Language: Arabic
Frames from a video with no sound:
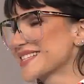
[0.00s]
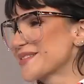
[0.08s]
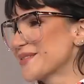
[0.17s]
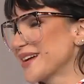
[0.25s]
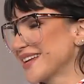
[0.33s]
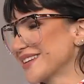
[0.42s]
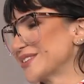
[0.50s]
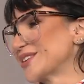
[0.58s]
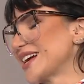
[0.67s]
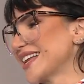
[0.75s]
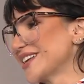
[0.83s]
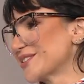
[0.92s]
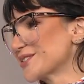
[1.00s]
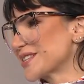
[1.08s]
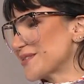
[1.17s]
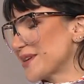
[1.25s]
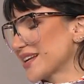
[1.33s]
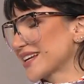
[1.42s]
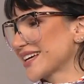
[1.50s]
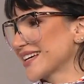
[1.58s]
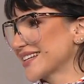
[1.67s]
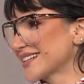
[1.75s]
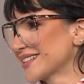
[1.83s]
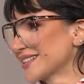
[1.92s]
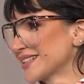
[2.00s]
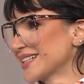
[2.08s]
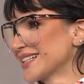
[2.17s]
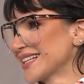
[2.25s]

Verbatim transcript: واهلا وسهلا فيك صباح الخير اهلا وسهلا